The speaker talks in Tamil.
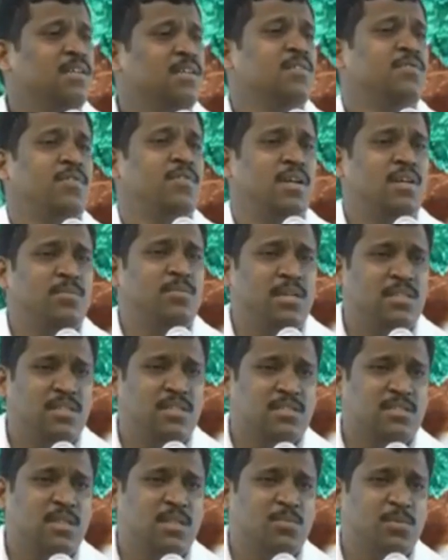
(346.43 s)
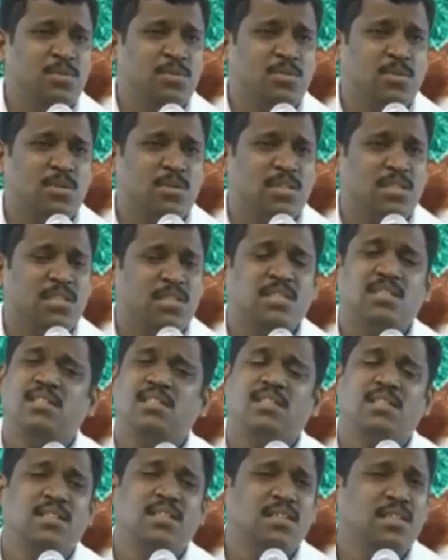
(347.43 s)
வாழ்க்கை ஃபுல்லாக மாத்திரை சாப்பிடுன்னு சொல்கிறதுக்கு
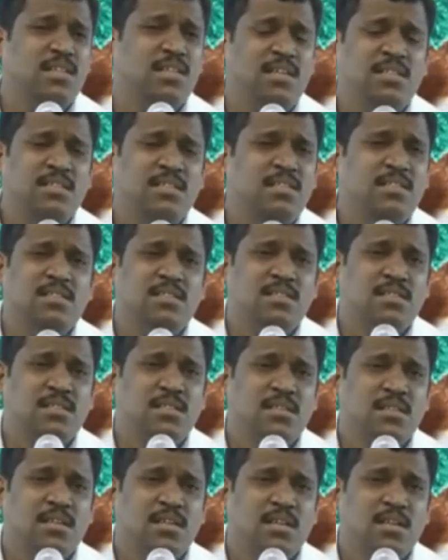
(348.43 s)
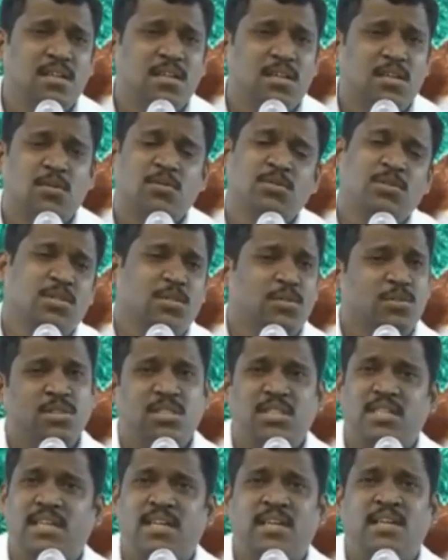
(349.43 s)
எதுக்கு கொஞ்சம்
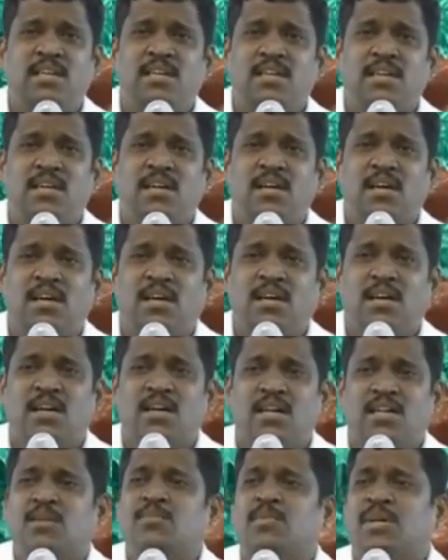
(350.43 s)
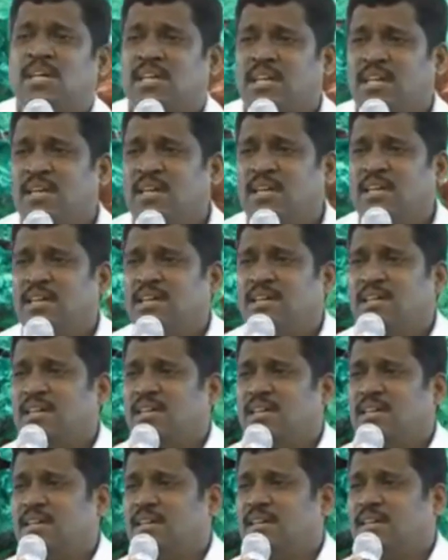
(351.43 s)
யோசிங்க இங்கே பாருங்கள்
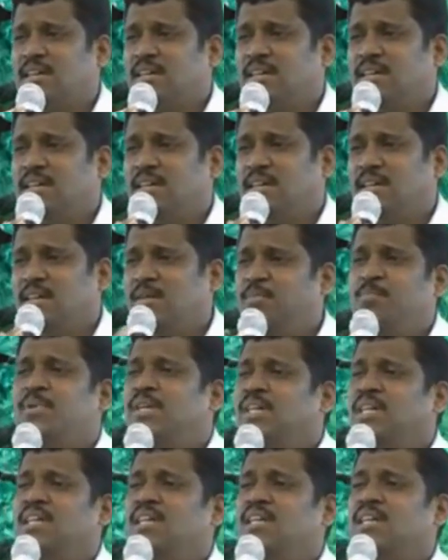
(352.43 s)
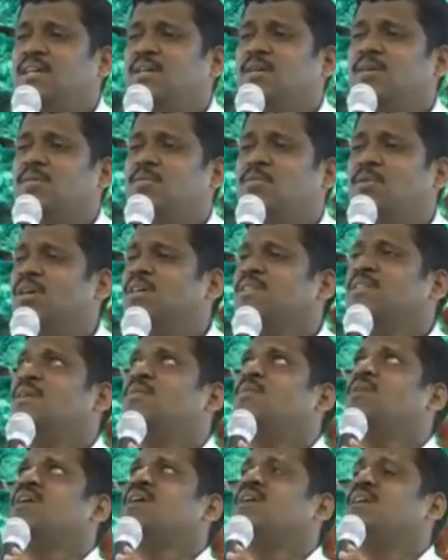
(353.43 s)
இப்படி
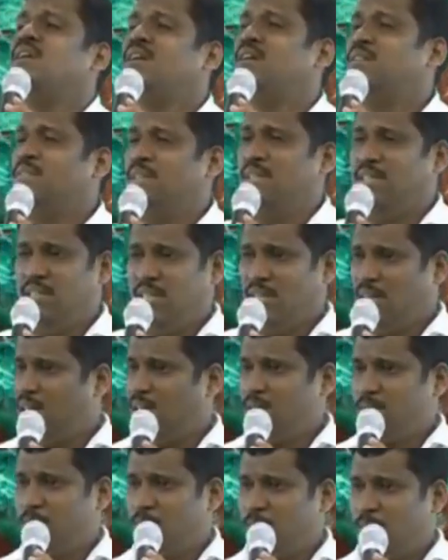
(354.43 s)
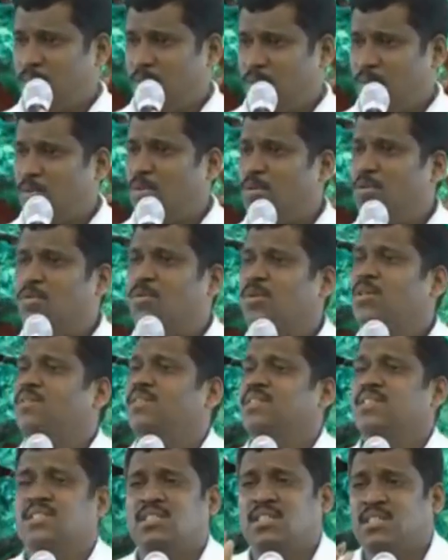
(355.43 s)
உலகத்தில் உள்ள எல்லா வைத்தியர்களும் ஒரு
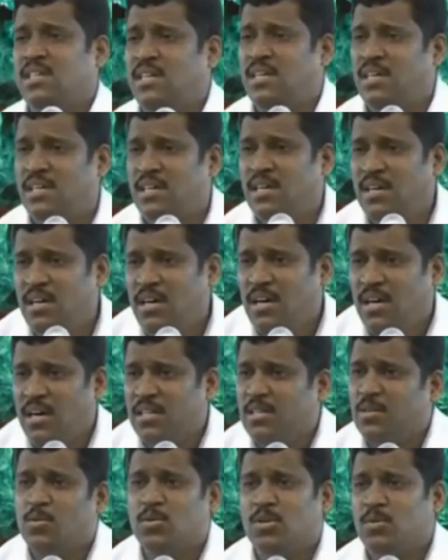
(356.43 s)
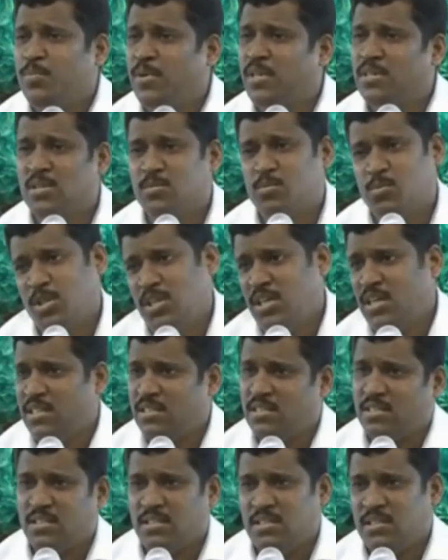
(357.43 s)
நோய் வந்துச்சுன்னா அதை குணப்படுத்த
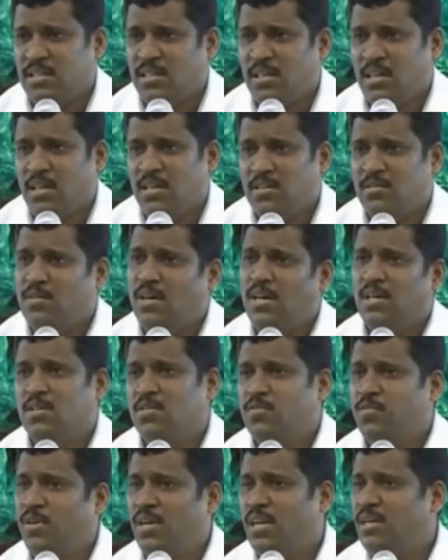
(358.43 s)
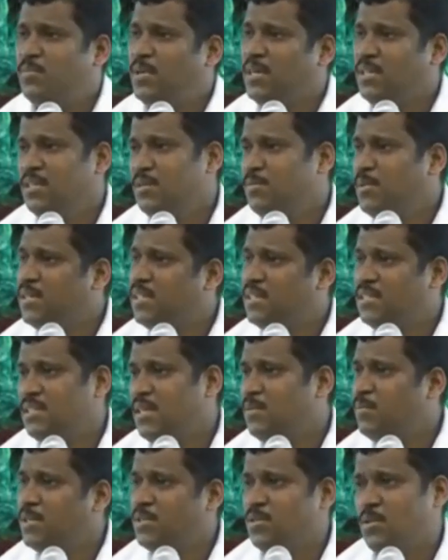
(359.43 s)
முடியாதுன்னு வாழ்க்கை ஃபுல்லாக மருந்து மாத்திரை
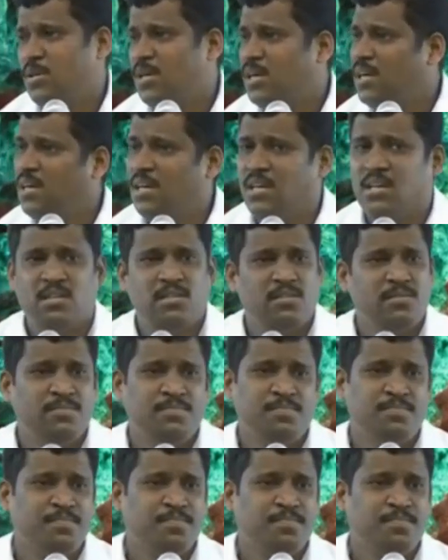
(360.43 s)
சாப்பிட சொல்கிறாங்களா